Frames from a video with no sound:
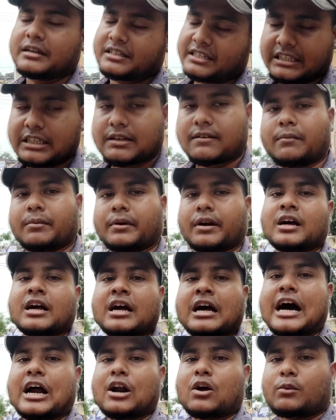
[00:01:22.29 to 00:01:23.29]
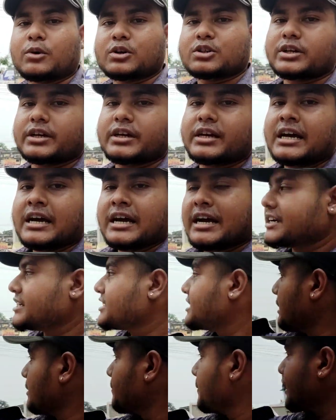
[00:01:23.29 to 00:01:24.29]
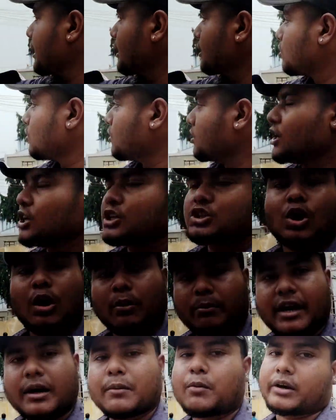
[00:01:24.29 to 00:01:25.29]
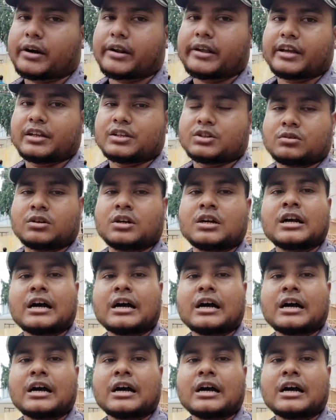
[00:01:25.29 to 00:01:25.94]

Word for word: চিন্তাভাবনা আর অবশ্যই শিল্পী কিন্তু সম্রাট ভট্টাচার্য